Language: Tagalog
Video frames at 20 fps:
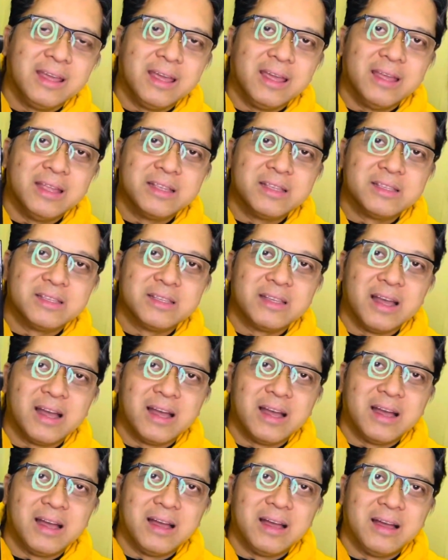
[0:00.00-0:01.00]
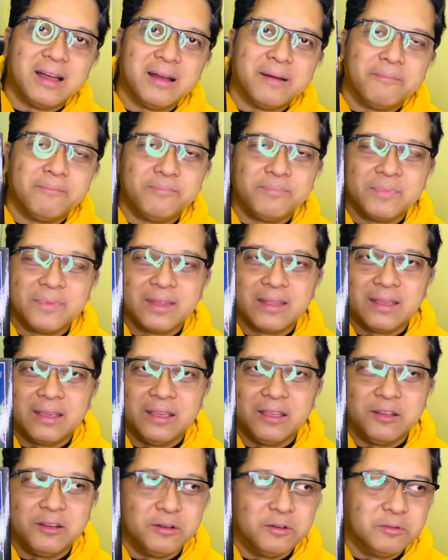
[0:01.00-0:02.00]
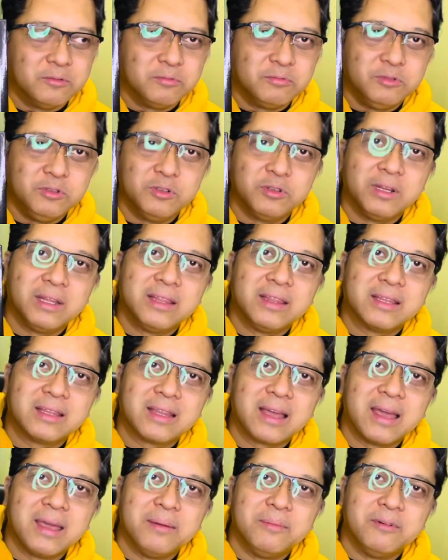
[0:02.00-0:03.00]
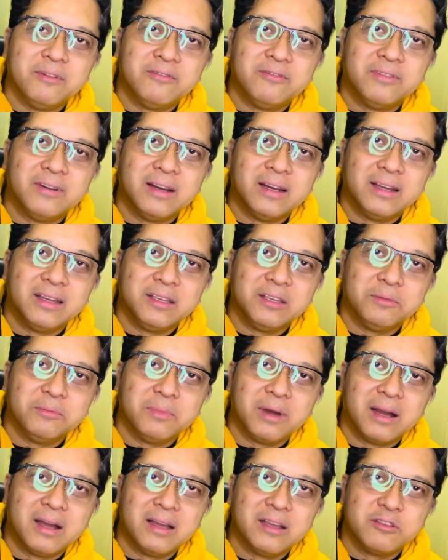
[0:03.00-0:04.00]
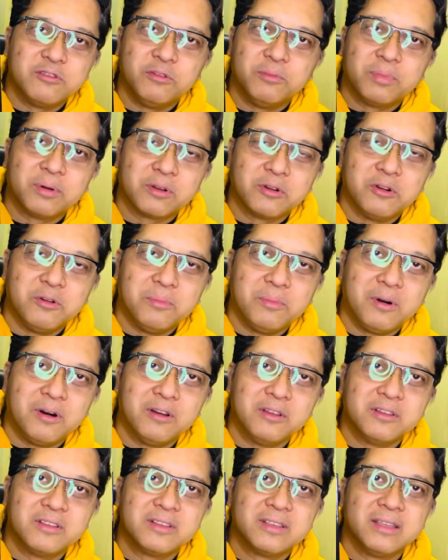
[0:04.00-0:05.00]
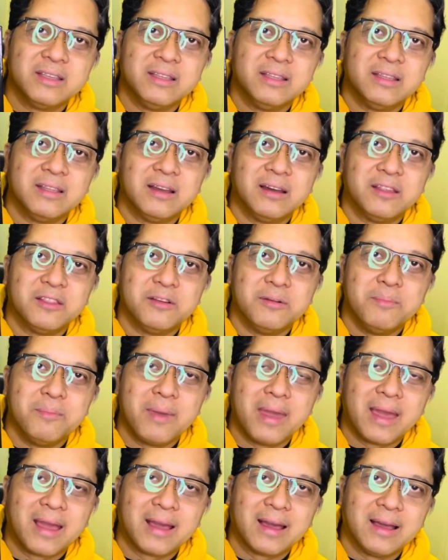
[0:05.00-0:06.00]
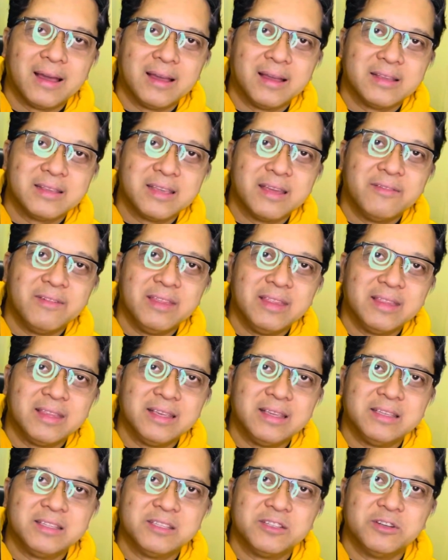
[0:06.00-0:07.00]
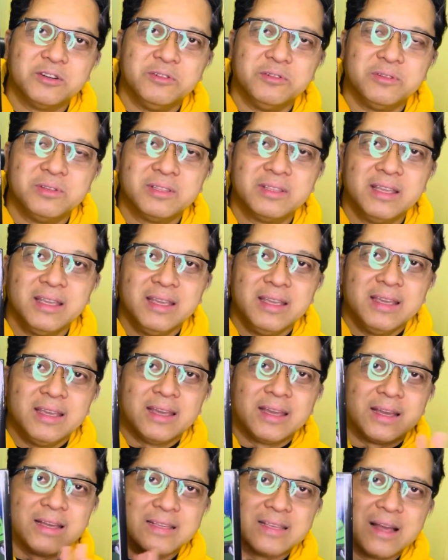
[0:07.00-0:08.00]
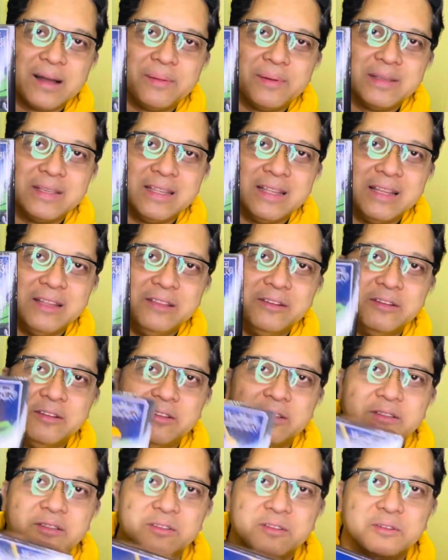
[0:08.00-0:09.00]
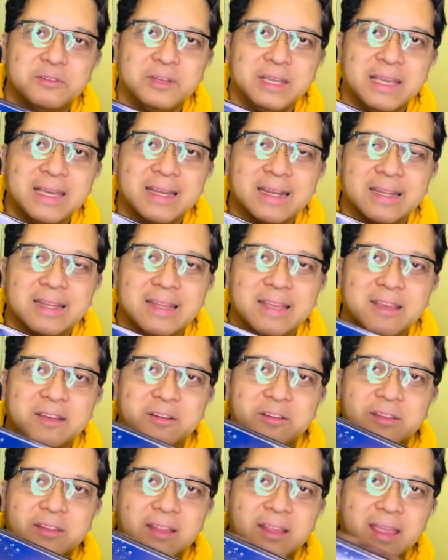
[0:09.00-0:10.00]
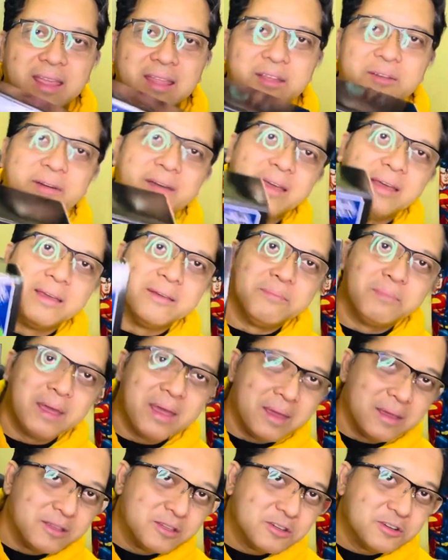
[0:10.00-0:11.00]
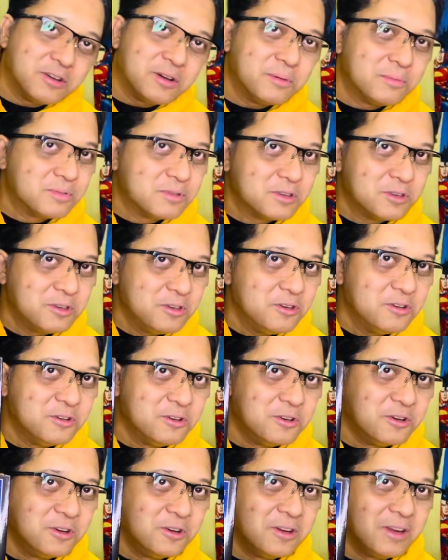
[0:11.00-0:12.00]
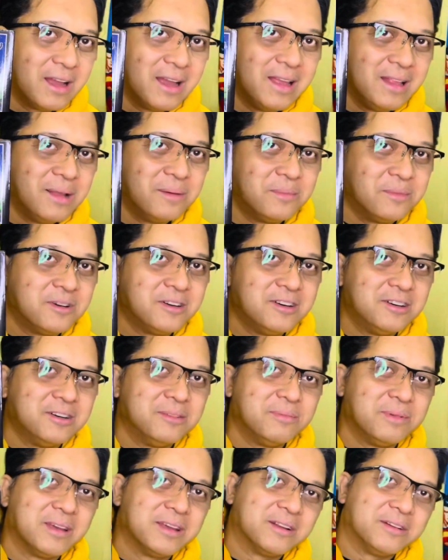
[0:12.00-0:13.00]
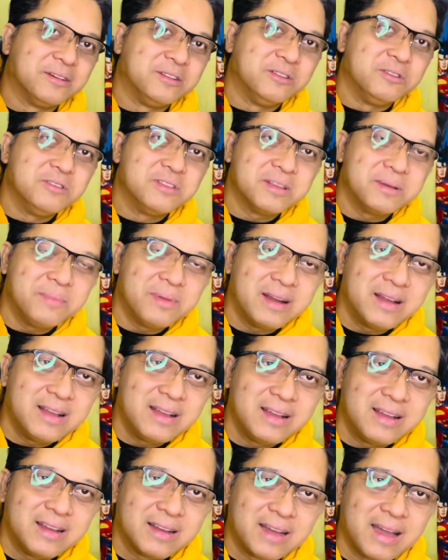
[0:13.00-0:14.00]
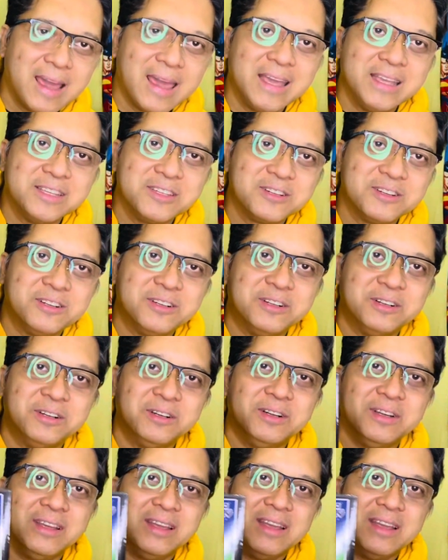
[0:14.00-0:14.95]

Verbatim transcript: It's, uh, you know, during the time of uh, yung mga super robots and other mecha 70s shows, kasama sila doon, yung era na yon Anyway, medyo obscure, alam ko, pero dun sa mga ka-age ko,